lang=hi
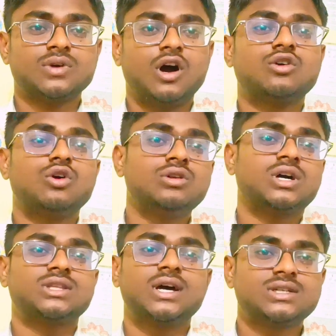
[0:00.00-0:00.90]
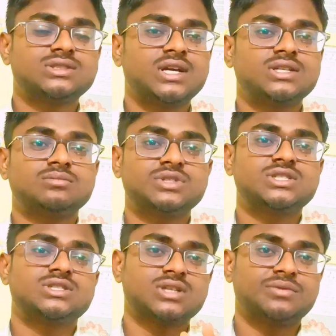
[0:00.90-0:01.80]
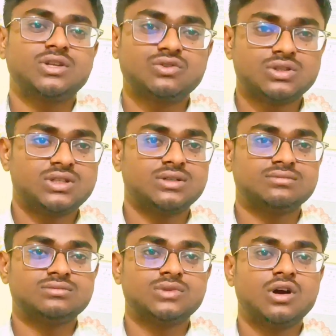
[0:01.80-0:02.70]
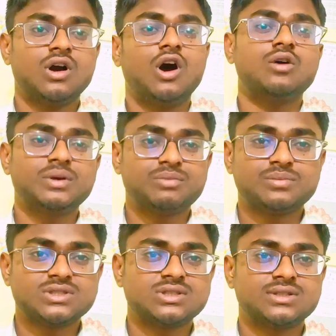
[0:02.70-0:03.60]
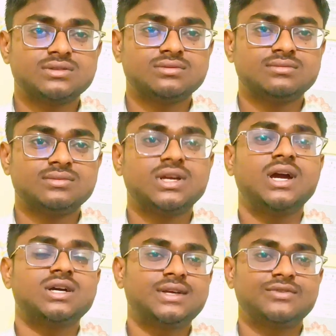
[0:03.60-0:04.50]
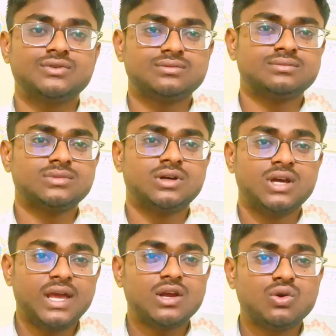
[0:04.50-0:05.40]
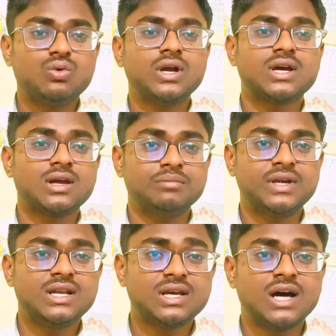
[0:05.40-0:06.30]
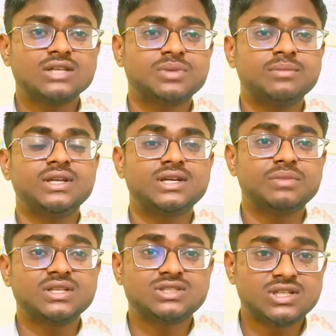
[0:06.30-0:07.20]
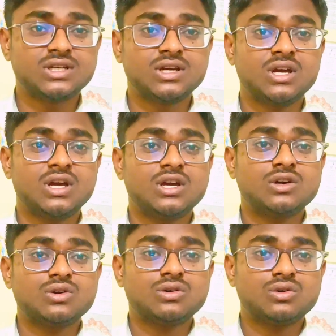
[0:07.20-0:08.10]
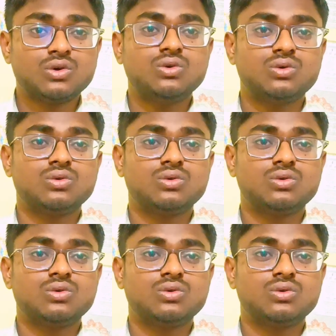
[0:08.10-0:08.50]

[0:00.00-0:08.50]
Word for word: और कौन कहता है कि सारे बिजनेस सफल ही होते हैं और भी प्रोफेशन है क्या करे वो एक लोअर मिडिल क्लास फैमिली के बच्चे को